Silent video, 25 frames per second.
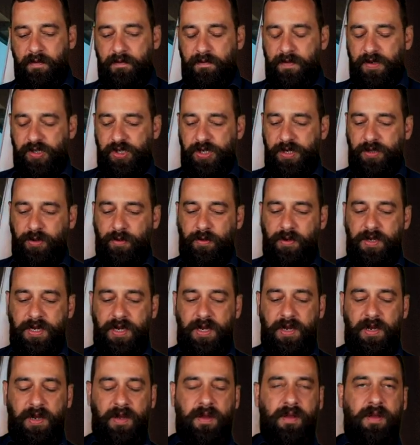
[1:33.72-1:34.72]

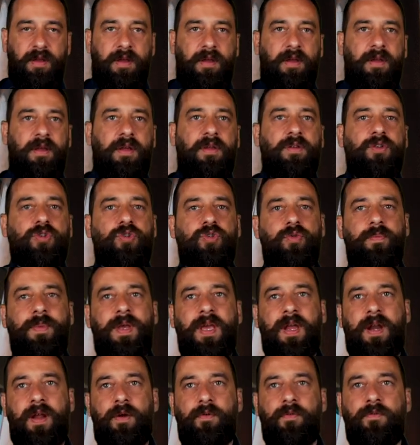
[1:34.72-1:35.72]
facendogli
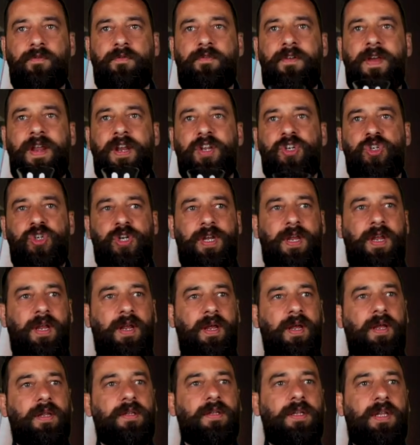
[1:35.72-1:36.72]
subire un
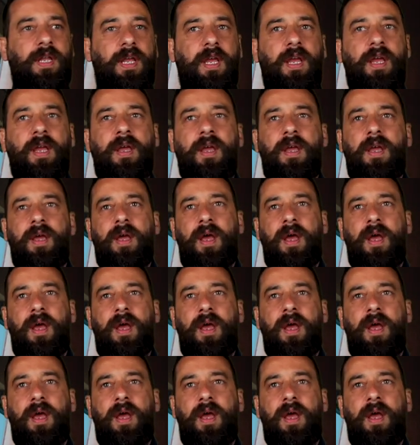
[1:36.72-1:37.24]
finishing di